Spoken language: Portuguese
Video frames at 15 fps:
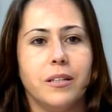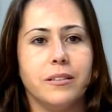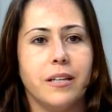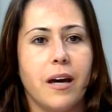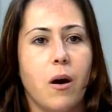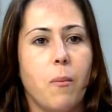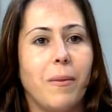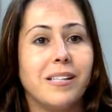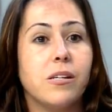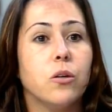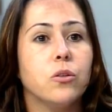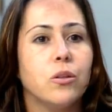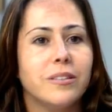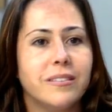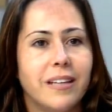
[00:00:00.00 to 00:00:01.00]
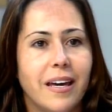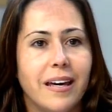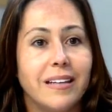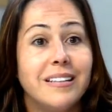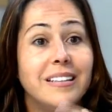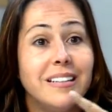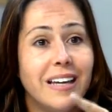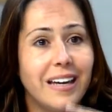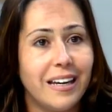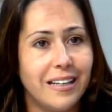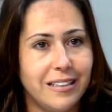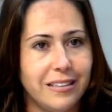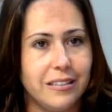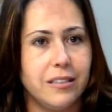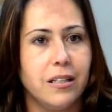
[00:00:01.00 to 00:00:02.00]
Daniel, o fato é que o erro existiu, que
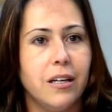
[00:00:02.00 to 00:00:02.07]
ele